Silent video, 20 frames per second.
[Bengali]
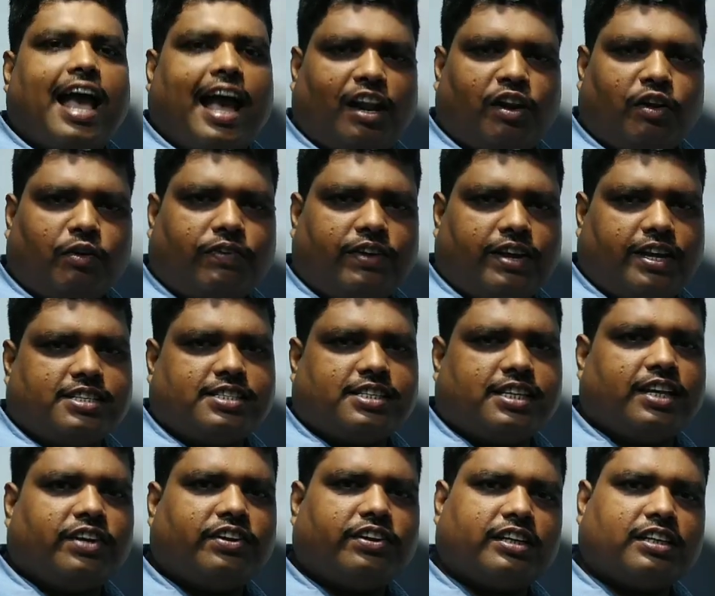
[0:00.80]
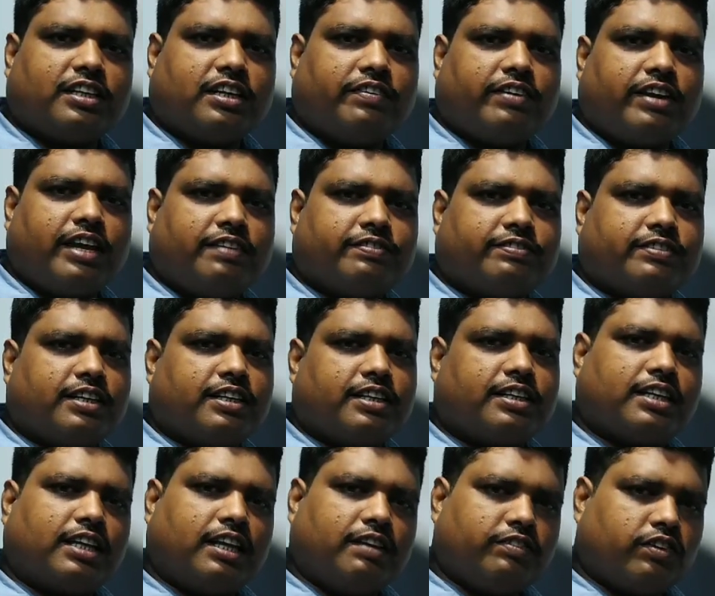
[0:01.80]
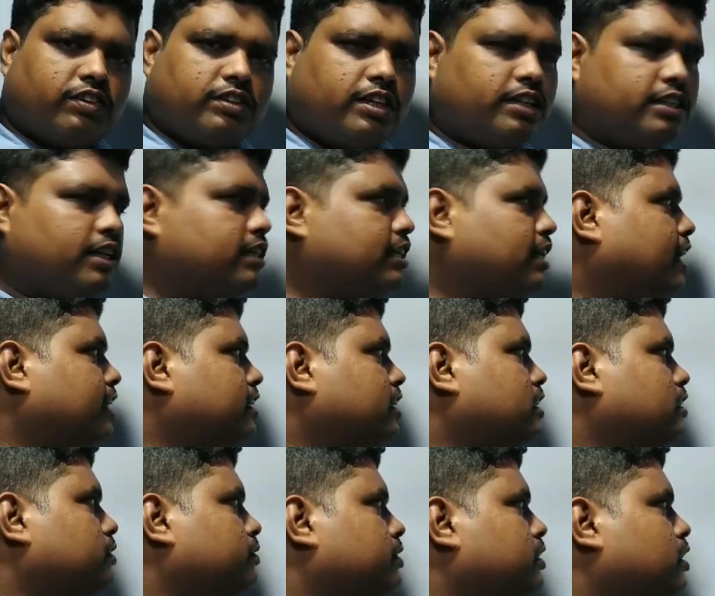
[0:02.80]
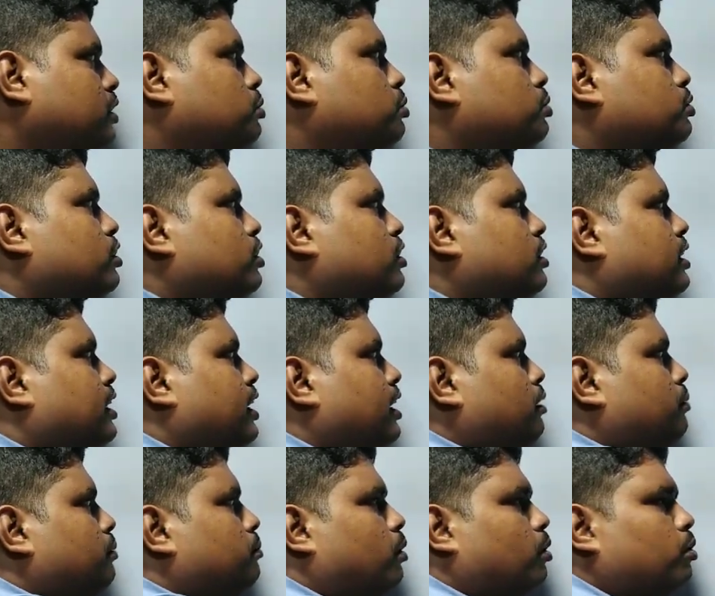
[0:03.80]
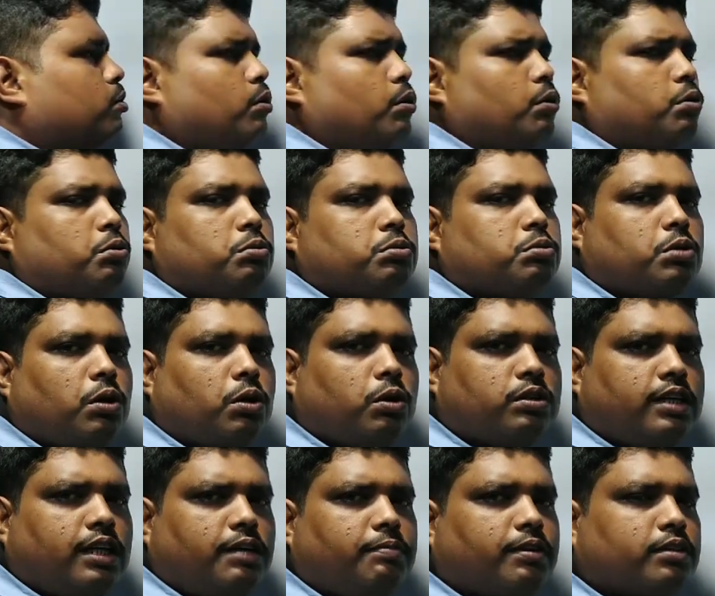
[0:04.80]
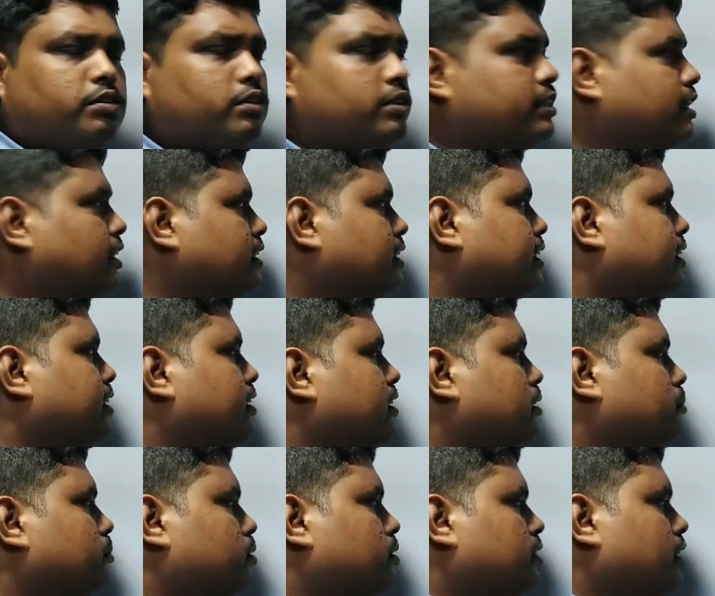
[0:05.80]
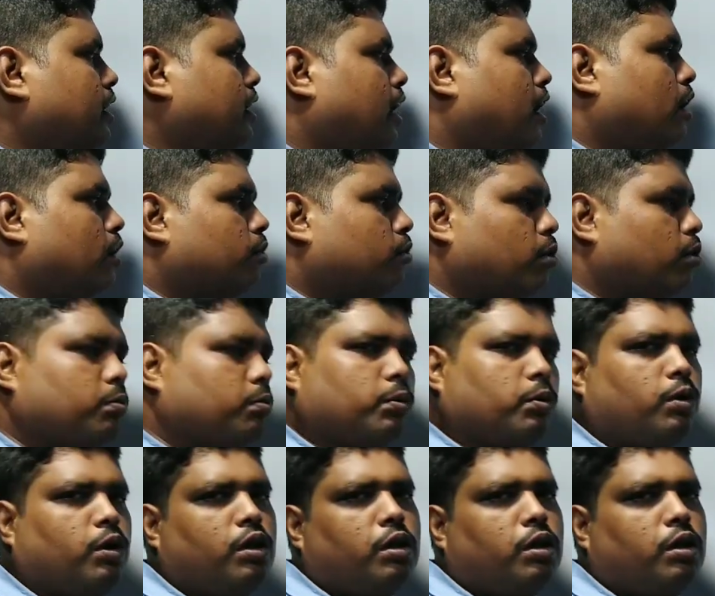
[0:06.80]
হ্যালো ফ্রেন্ডস এডুকেশন আমার লাইভ চ্যানেল থেকে অজয় দাস আজকে তোমাদের দু সংখ্যার বর্গ খুব সহজেই মাত্র তিন সেকেন্ডের মধ্যে করব